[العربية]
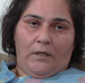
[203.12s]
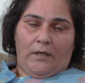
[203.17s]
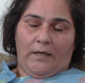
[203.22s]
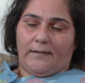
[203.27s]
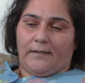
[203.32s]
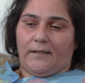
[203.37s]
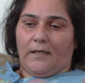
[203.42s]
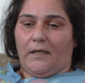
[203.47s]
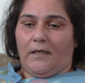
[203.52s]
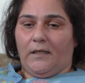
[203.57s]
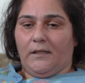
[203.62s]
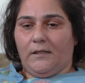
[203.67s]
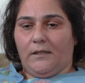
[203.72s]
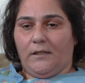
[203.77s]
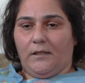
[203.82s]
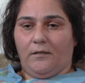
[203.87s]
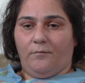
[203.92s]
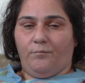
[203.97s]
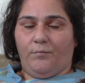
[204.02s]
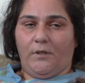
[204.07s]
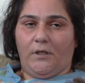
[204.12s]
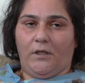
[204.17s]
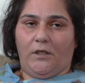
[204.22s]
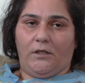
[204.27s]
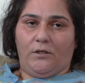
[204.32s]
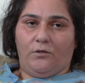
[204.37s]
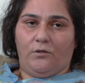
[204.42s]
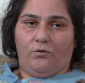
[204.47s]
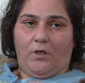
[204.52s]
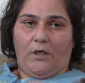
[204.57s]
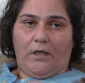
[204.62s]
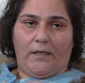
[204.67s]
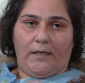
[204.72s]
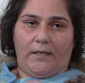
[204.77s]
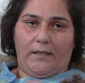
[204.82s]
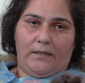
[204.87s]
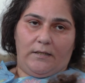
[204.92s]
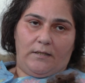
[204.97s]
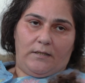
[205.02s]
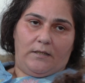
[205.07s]
حتى عندي ابني عنده
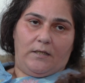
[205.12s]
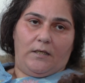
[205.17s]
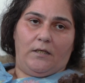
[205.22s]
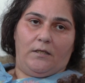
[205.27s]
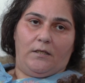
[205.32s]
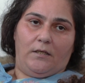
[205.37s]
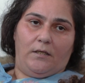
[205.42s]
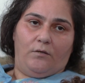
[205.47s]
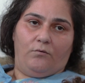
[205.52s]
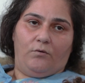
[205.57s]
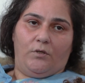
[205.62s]
حركة زايدة